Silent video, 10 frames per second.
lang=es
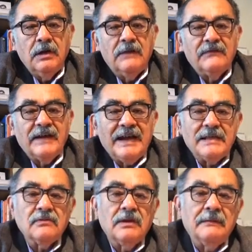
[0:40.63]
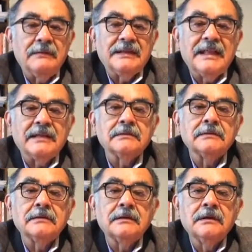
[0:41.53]
El fracaso de la verdad.
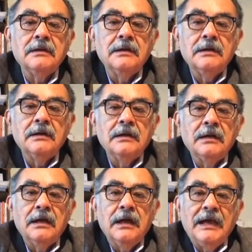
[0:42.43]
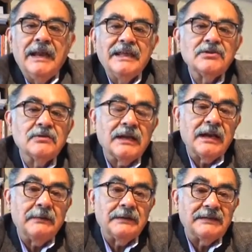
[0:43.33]
El hecho de
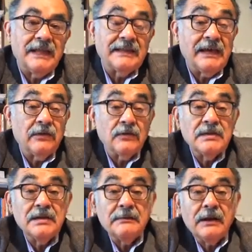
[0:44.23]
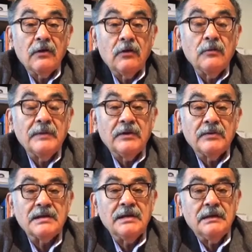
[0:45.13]
que la verdad ya no sirva
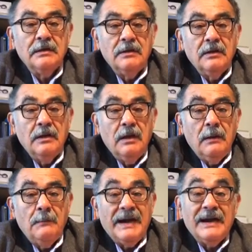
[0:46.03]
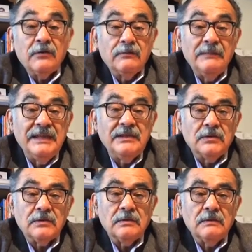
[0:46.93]
luminosa para los
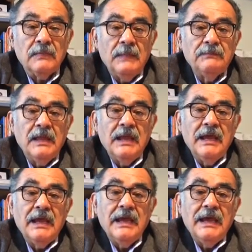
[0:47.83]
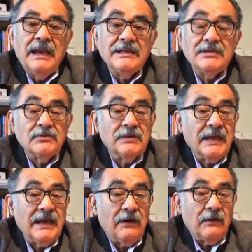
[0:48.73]
medios. El hecho
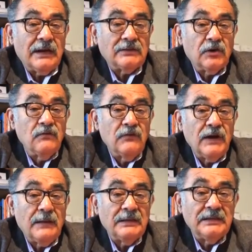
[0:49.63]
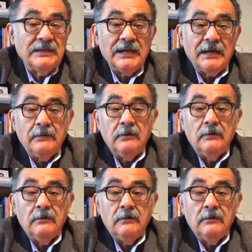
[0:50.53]
de que ahora triunfe la mentira.